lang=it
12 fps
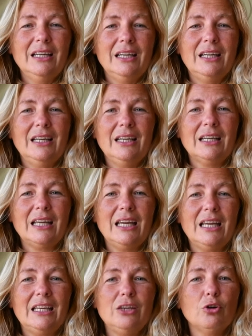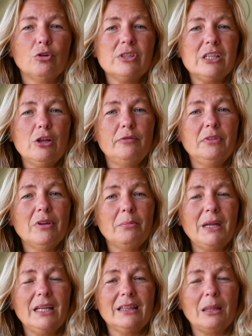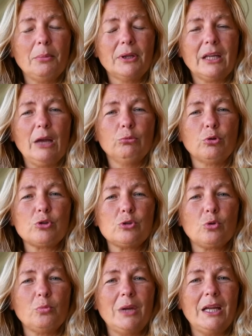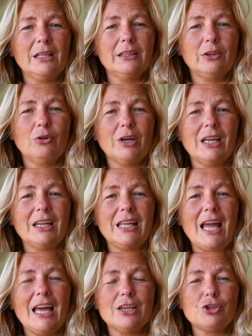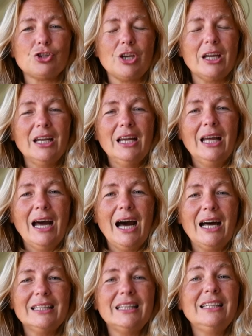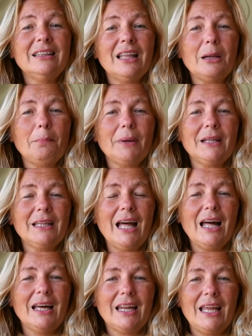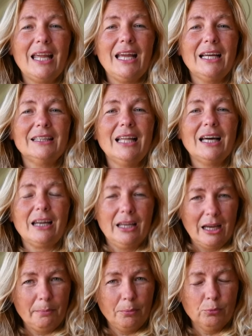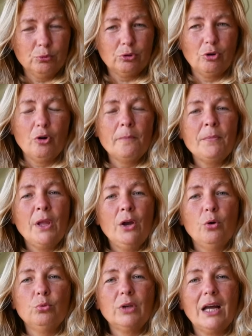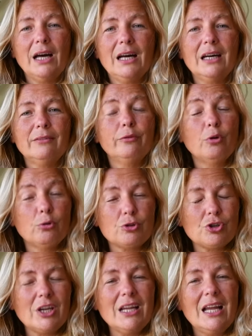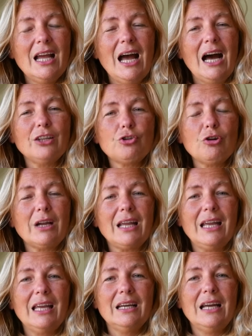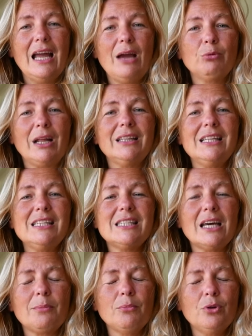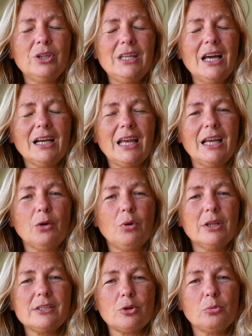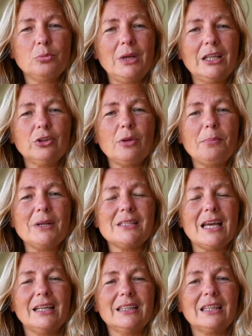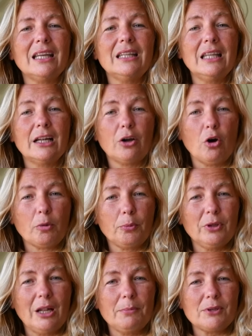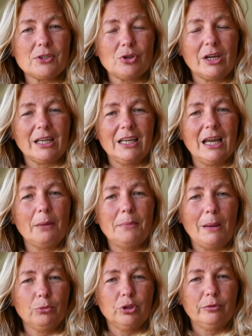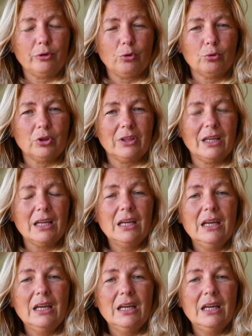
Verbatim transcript: eh, che io consiglio vivamente perché è uno strumento che riesce ad interpretare e a dare appunto una voce a ciò che è una disarmonia che in questo momento è presente nel corpo della persona che abbiamo di fronte.